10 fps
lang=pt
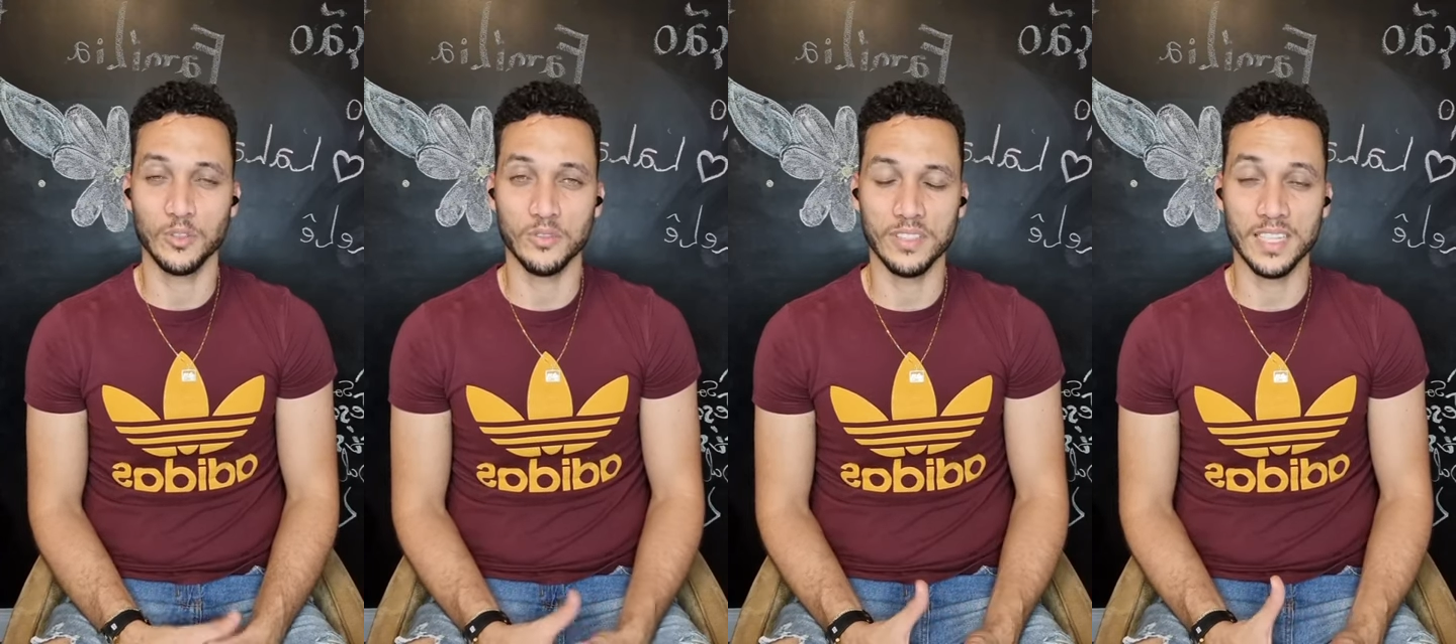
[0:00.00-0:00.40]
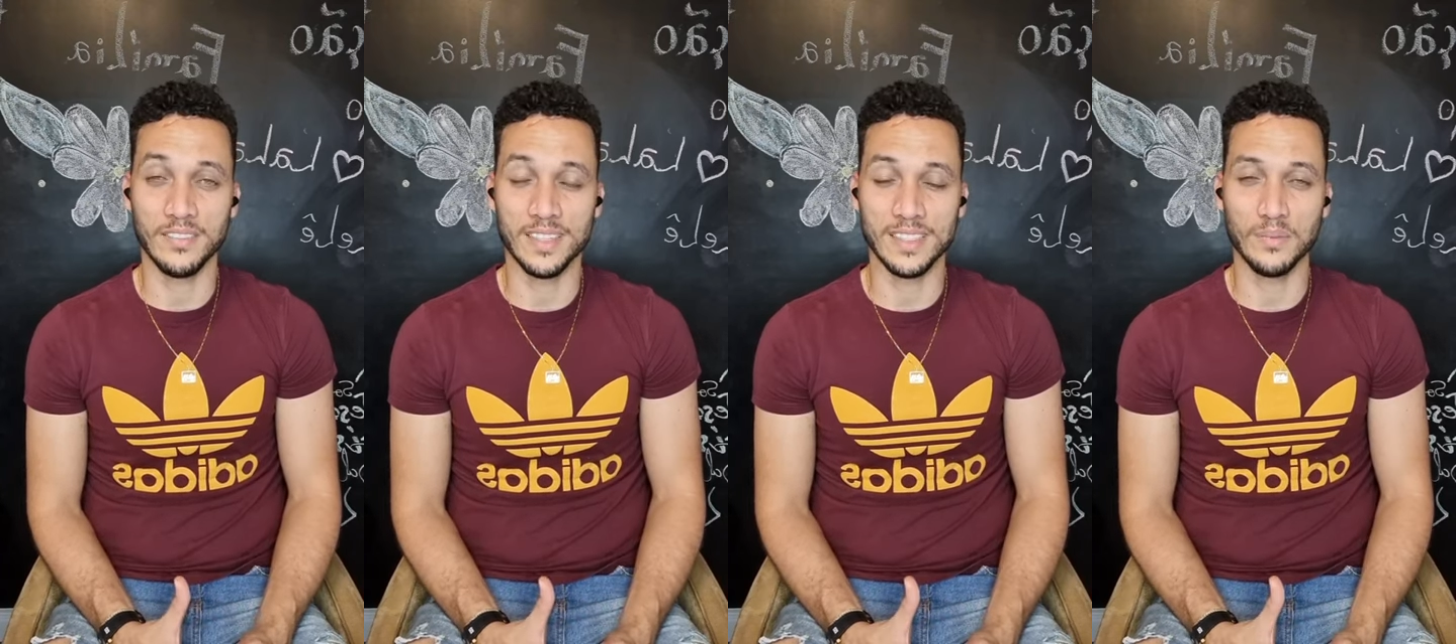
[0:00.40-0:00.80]
Hoje eu vim
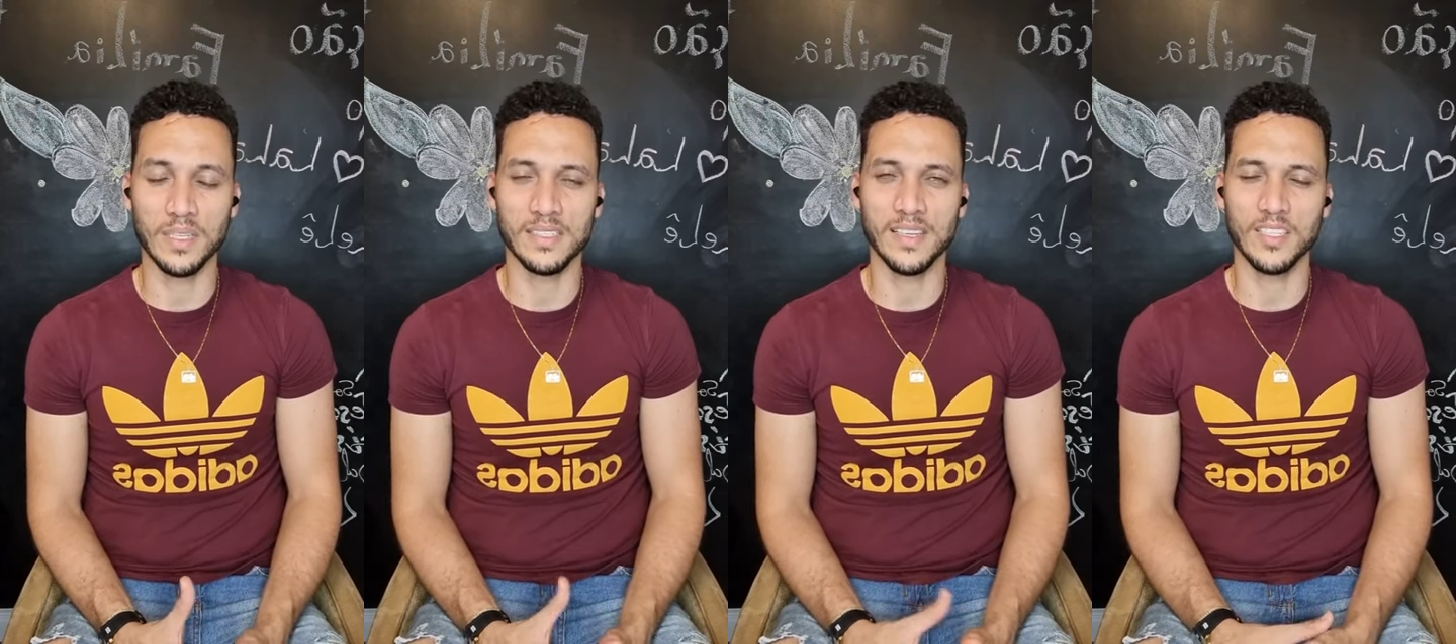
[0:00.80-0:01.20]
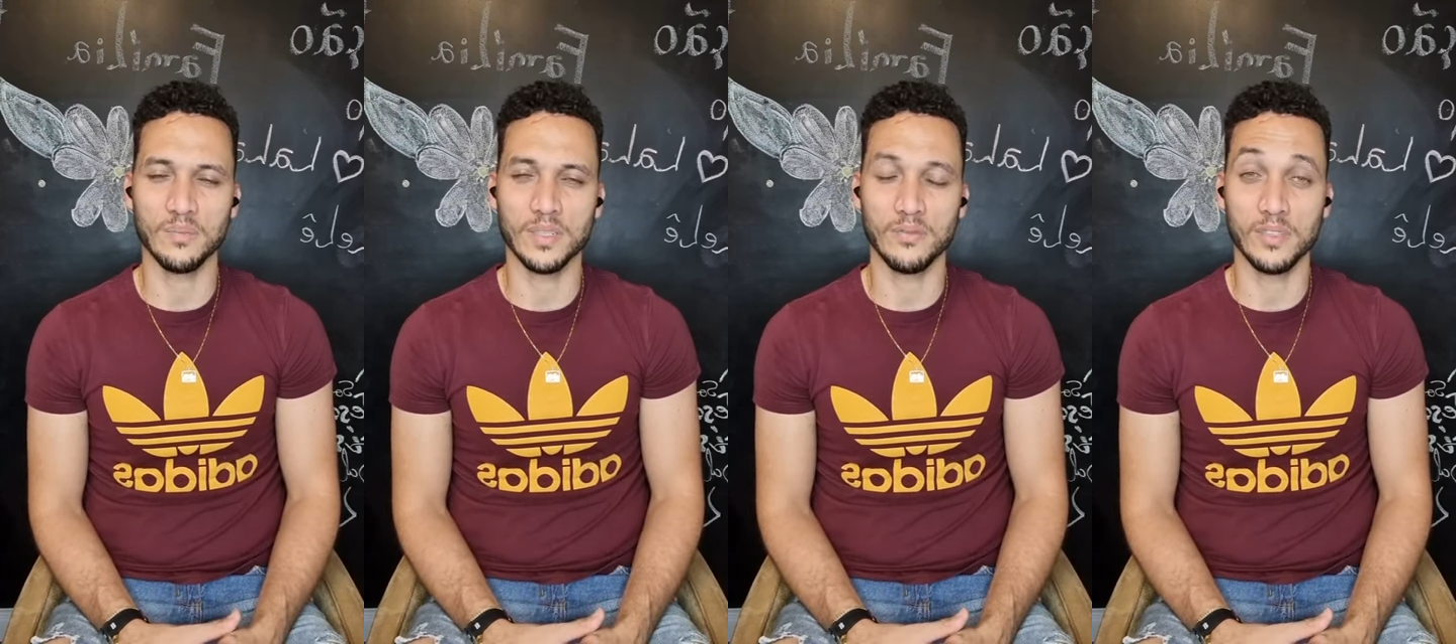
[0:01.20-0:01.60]
gravar essa
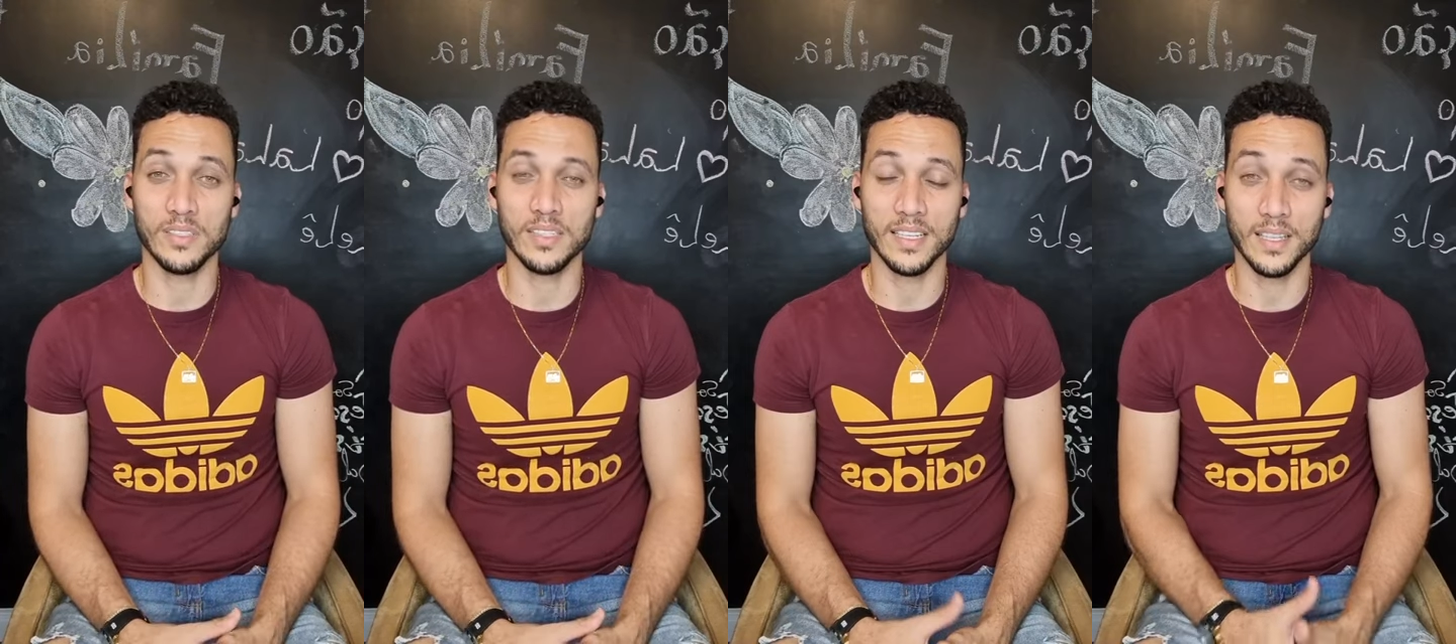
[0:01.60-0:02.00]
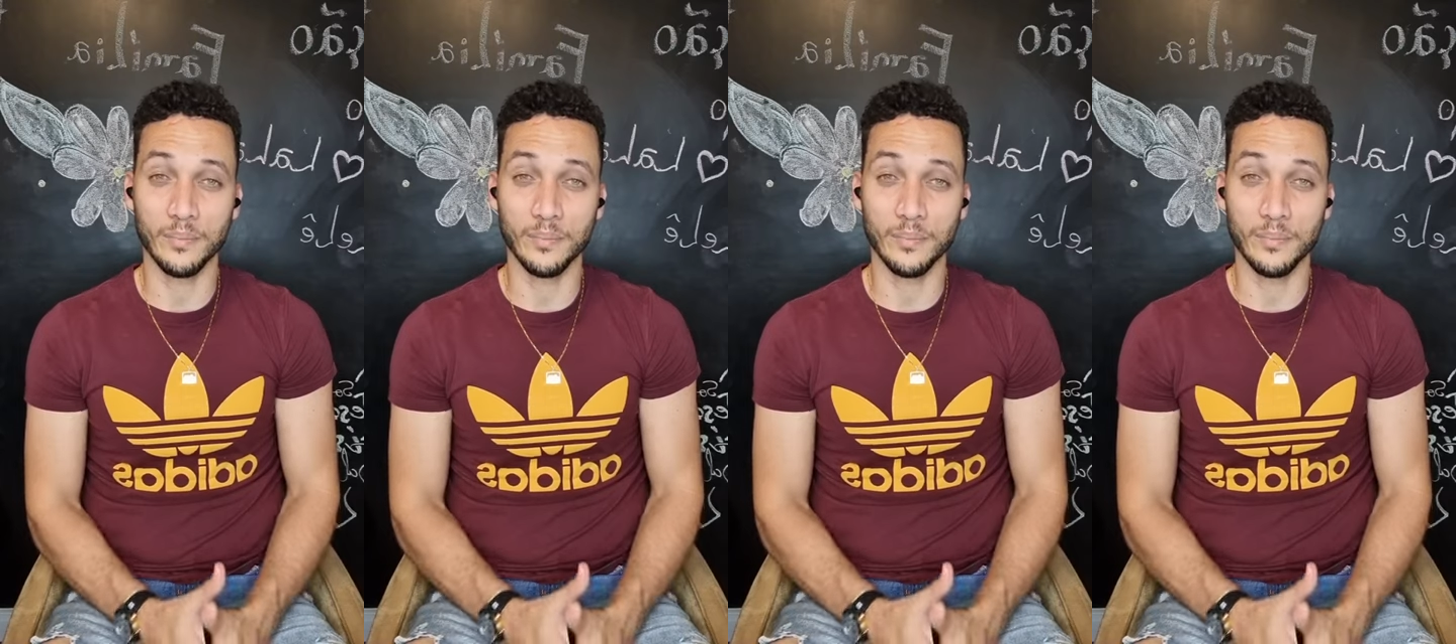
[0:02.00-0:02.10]
mensagem para você,